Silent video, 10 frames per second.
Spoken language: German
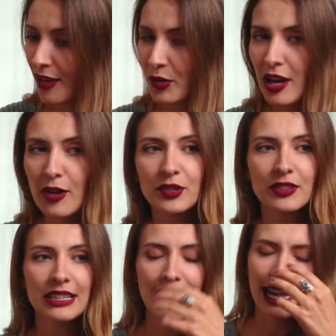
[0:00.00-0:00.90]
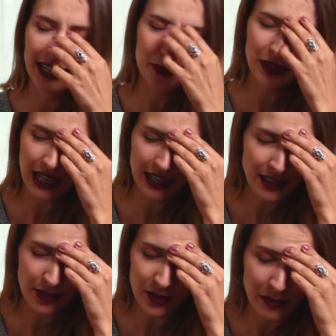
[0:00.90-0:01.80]
Oder auch eine
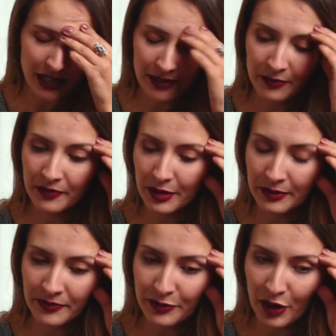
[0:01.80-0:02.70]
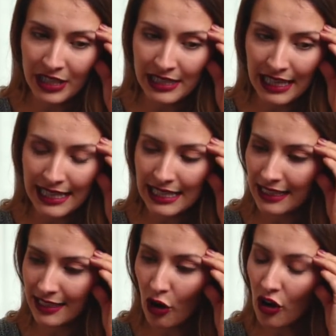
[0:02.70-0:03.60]
Bekannte aus meinem ähm, Freundeskreis
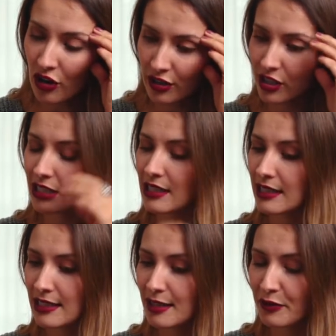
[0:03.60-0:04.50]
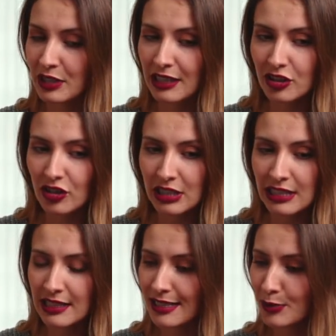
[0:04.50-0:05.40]
hat die Horrorgeschichte erzählt von ihrer Tochter,
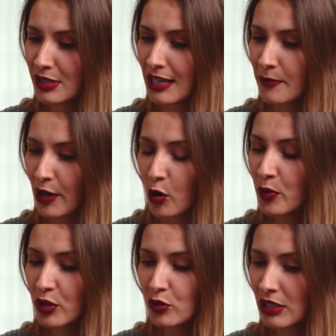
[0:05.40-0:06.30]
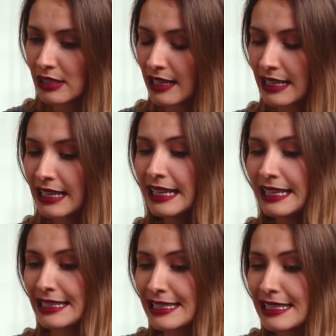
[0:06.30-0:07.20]
die so sehr am Daumen genuckelt hat,
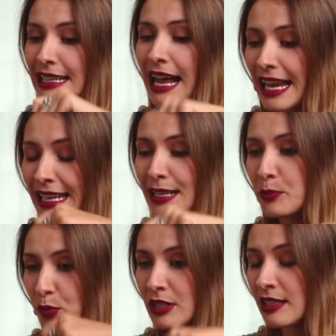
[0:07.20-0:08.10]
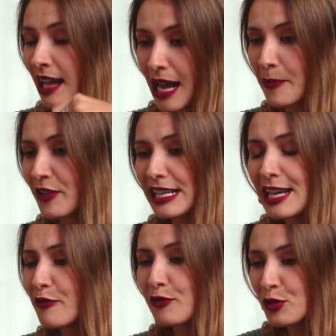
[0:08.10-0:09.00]
dass sie den eingebunden haben, weil
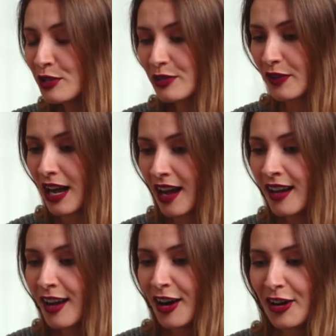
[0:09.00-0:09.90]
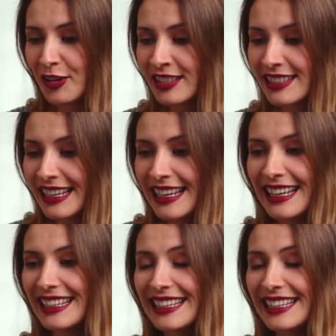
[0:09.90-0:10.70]
der wund war. Und mhm.